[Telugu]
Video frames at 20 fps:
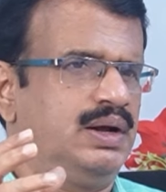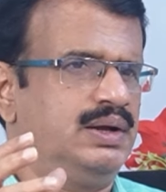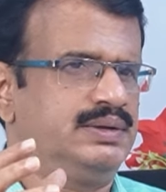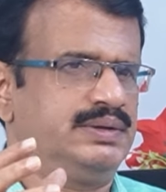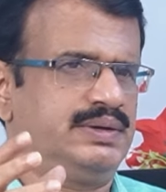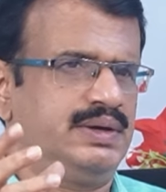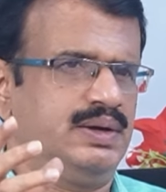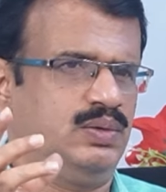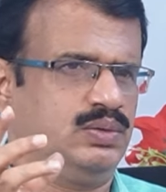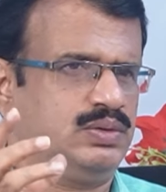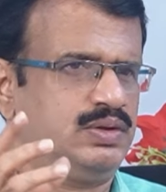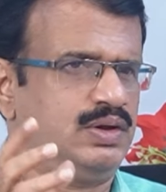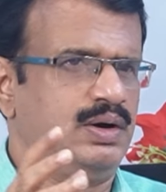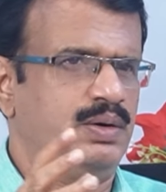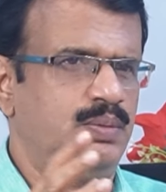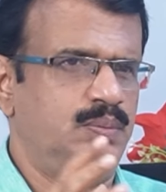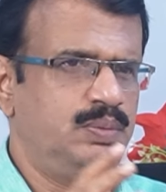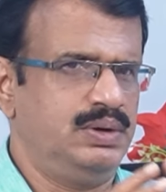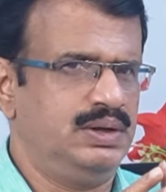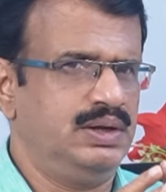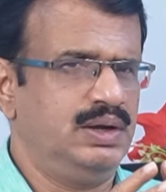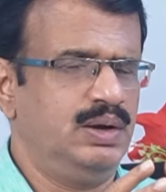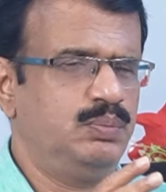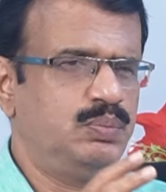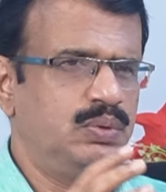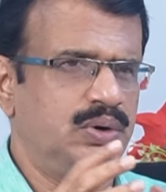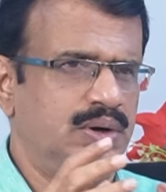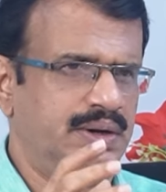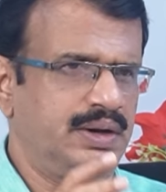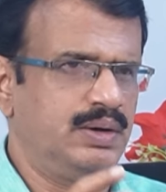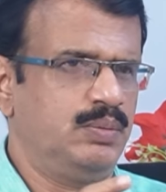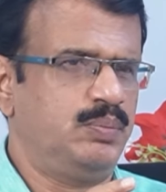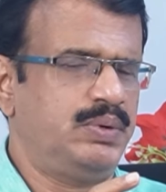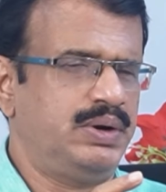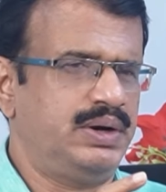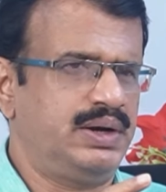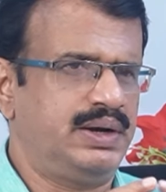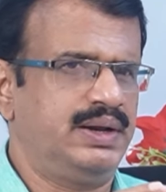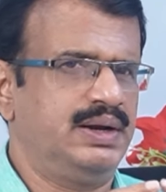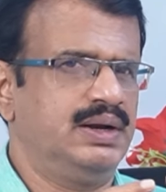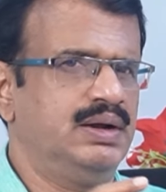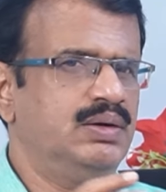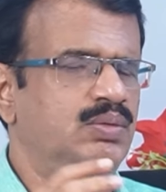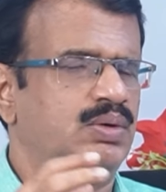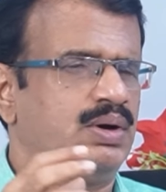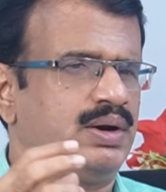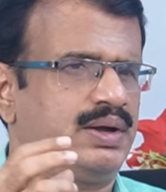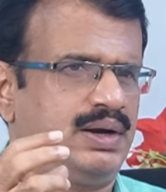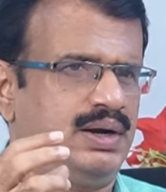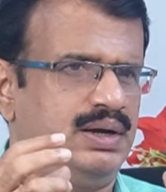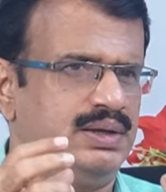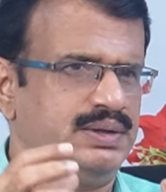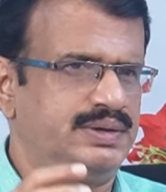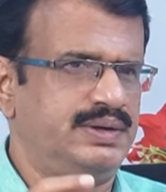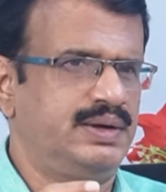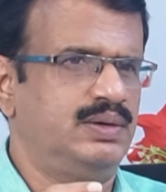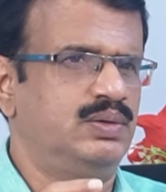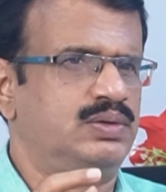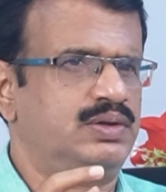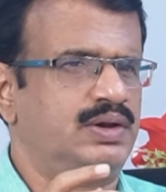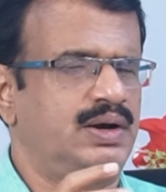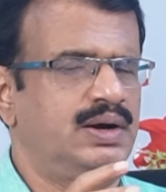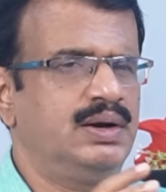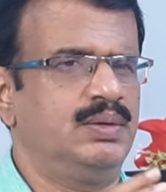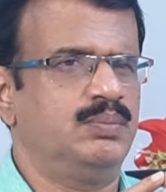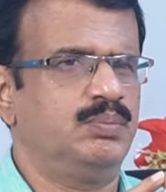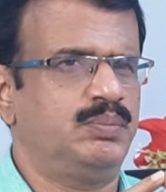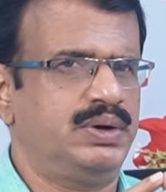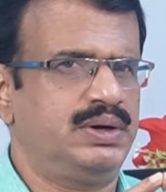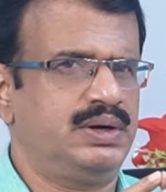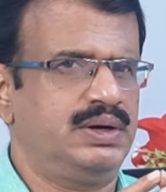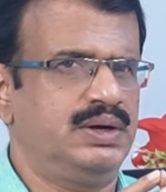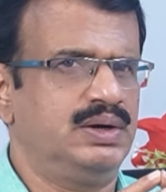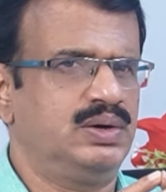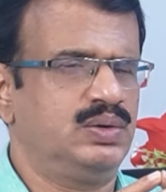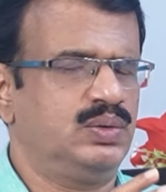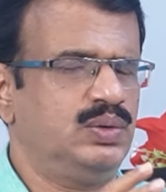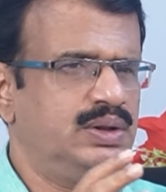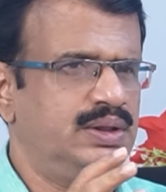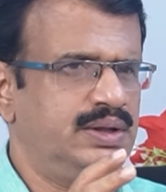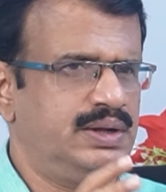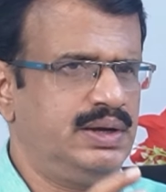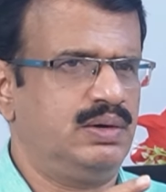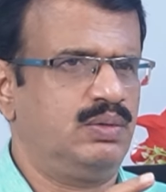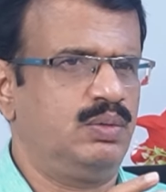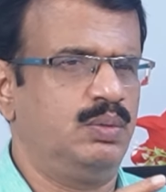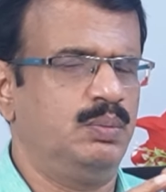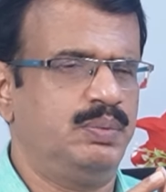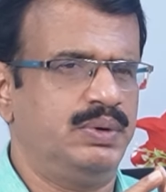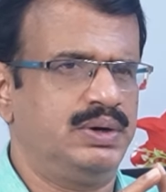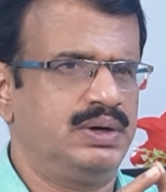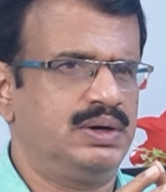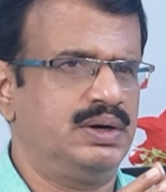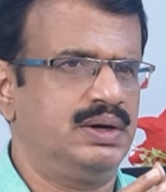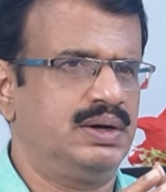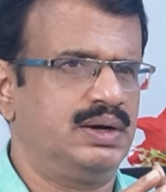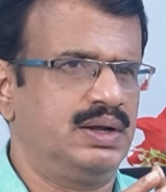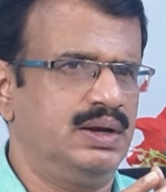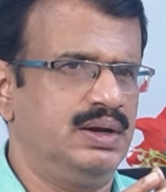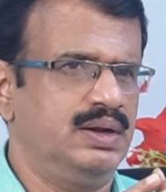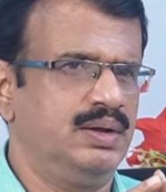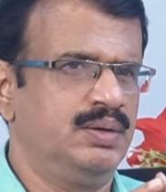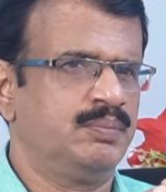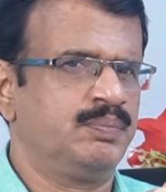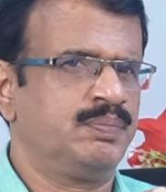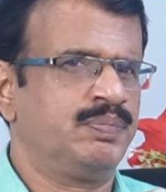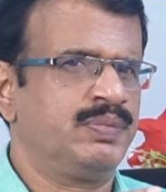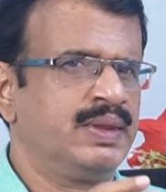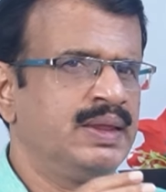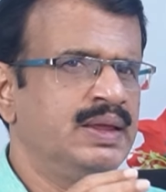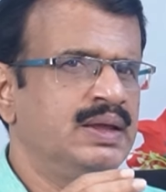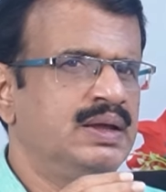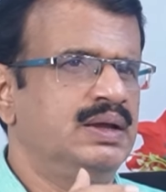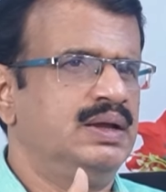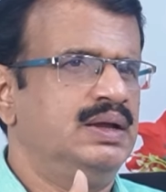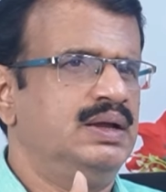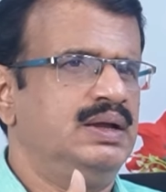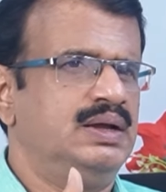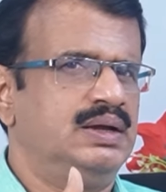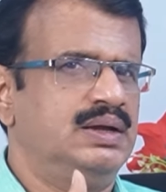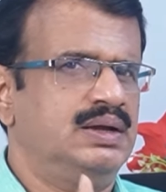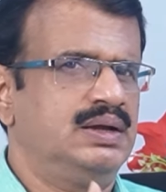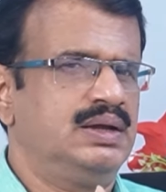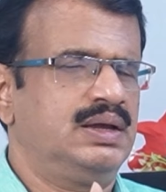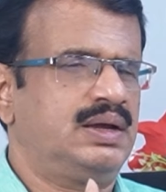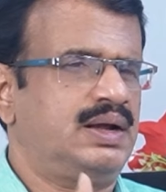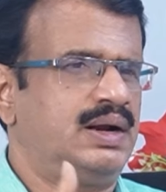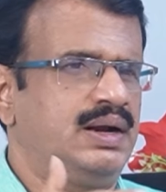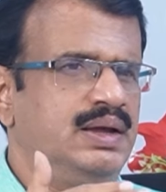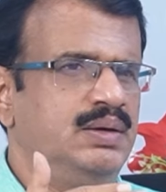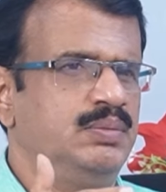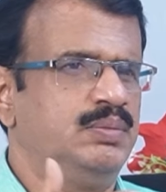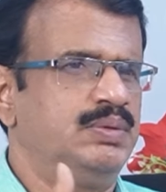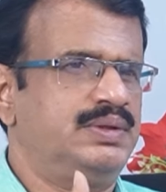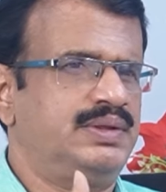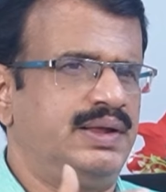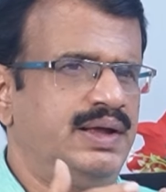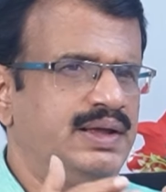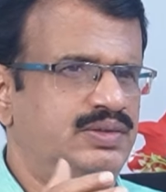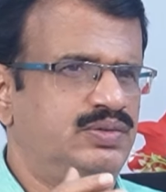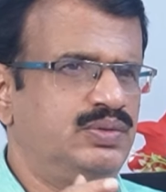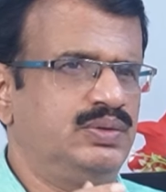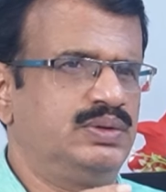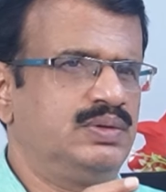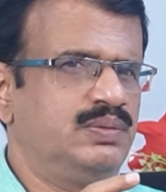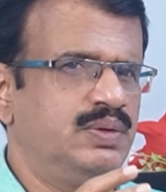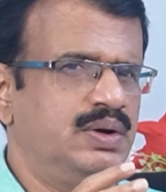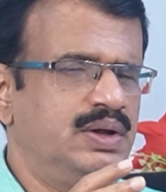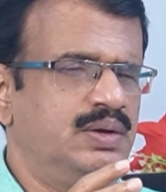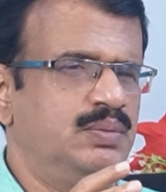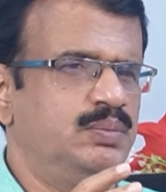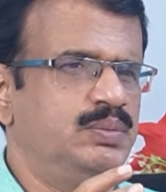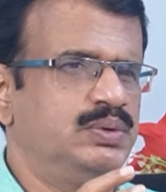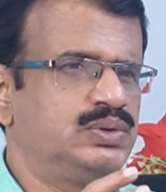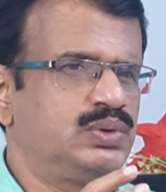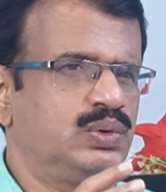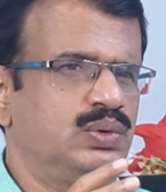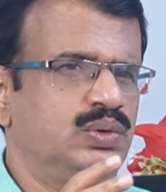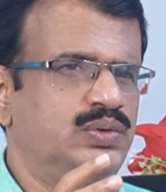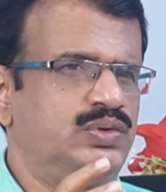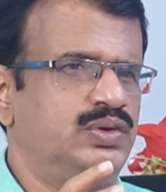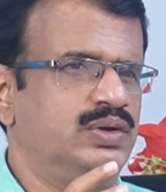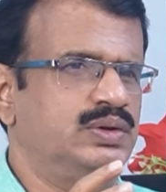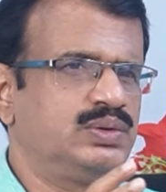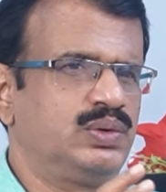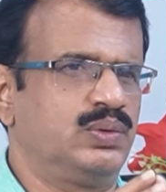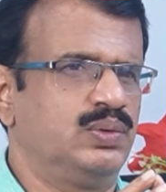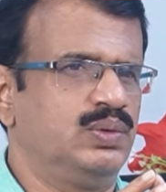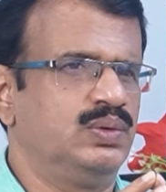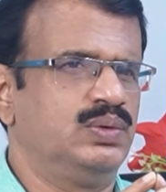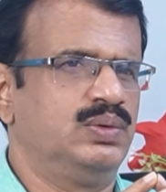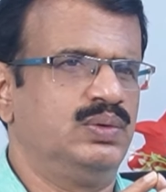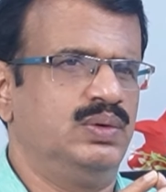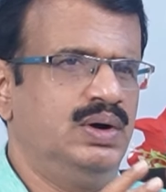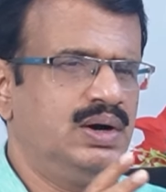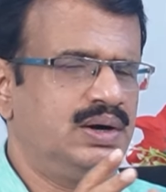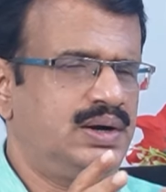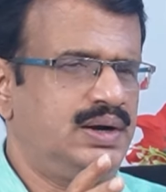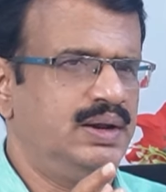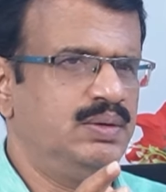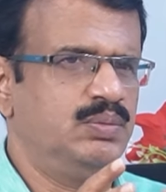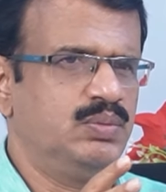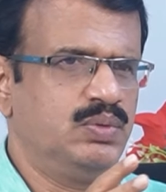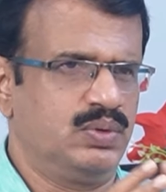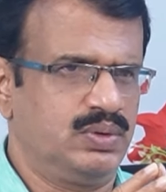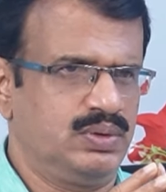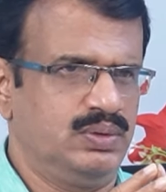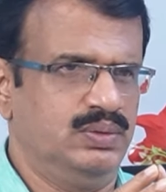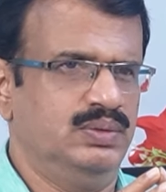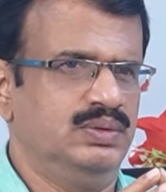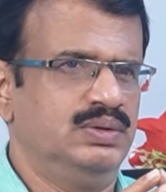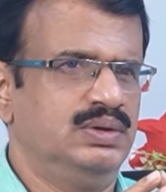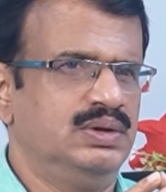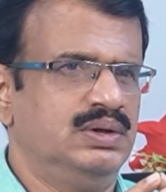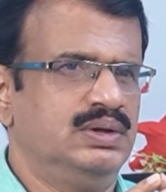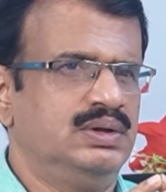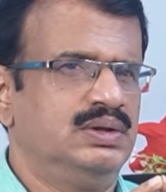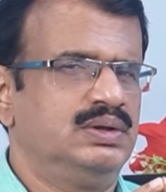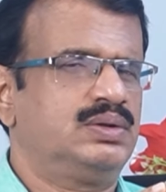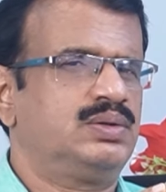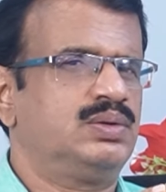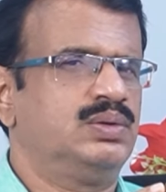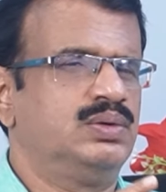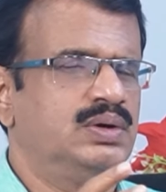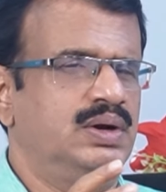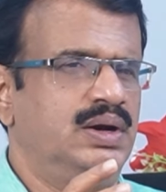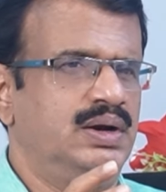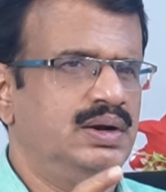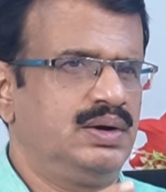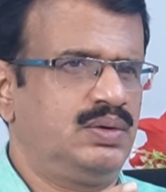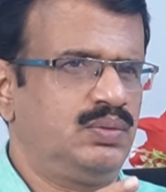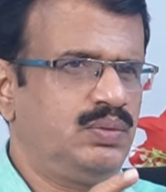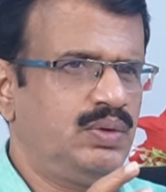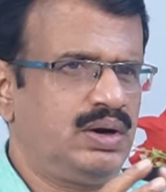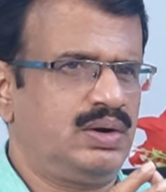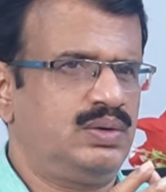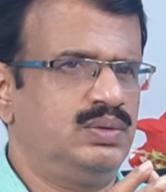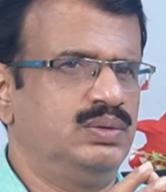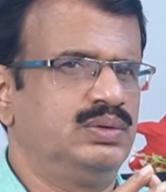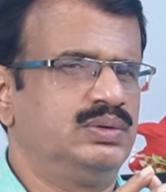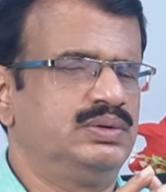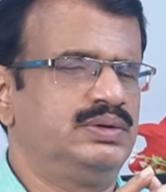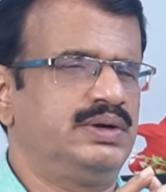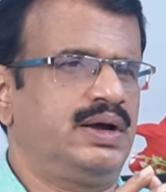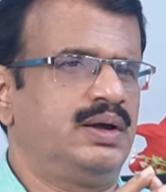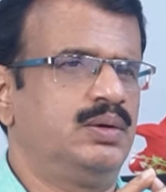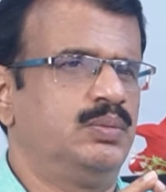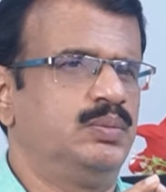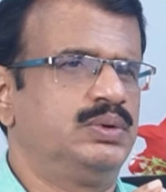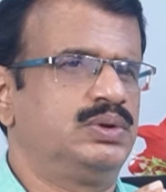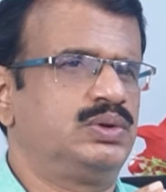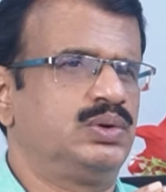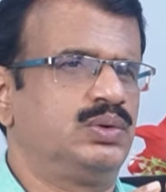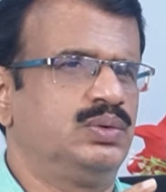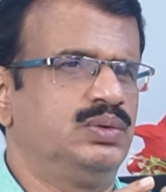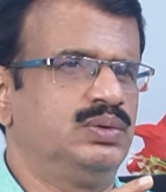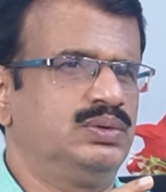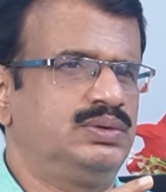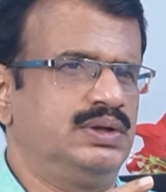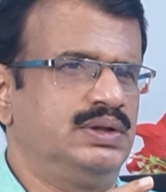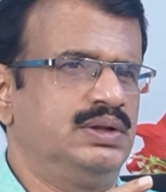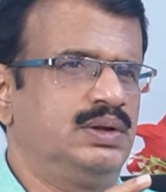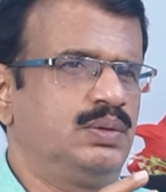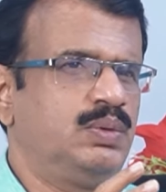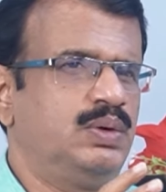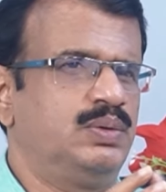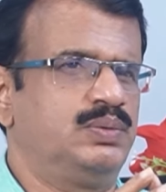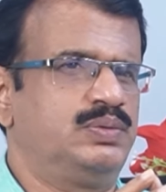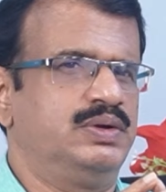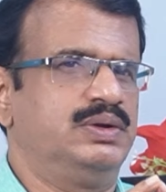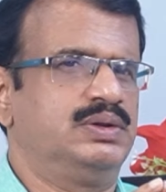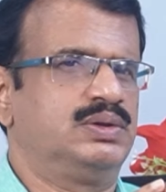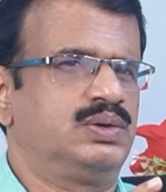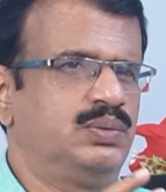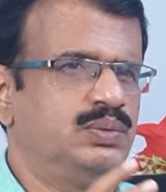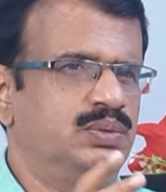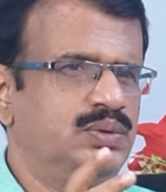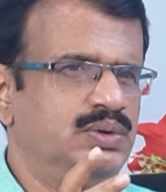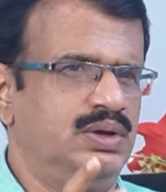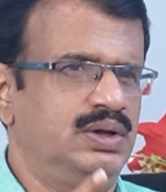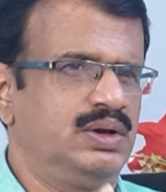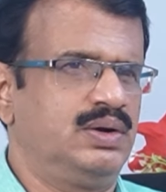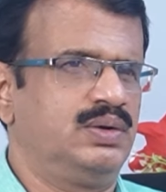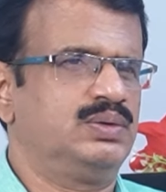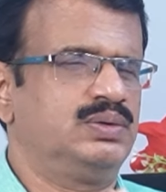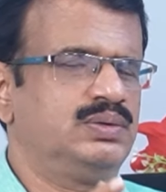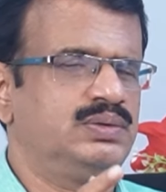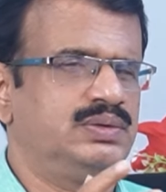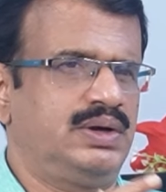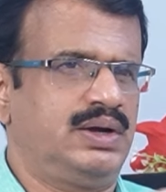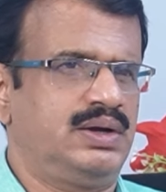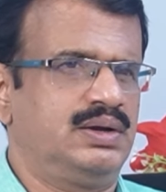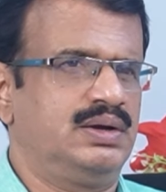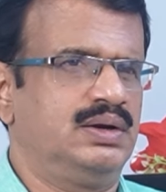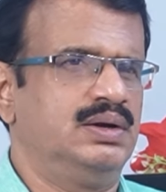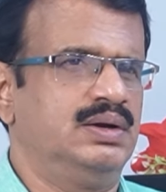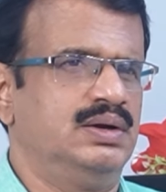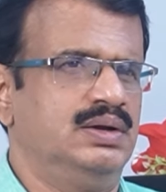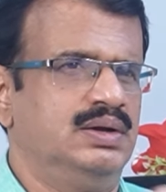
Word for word: రాజకీయ అవసరాలు ఏ పొలిటికల్ పార్టీ అయినా వాళ్ళకి రాజకీయ అవసరాలు ఇంపార్టెంట్ అధికారం ఇంపార్టెంట్ కానీ ఇక్కడేమి శాశ్వతమైన మిత్రులు శత్రువులు అట్లేమి ఉండదు సో నిన్నటి వరకు జగన్ మిత్రుడు చంద్రబాబు శత్రువు ఈరోజు జగన్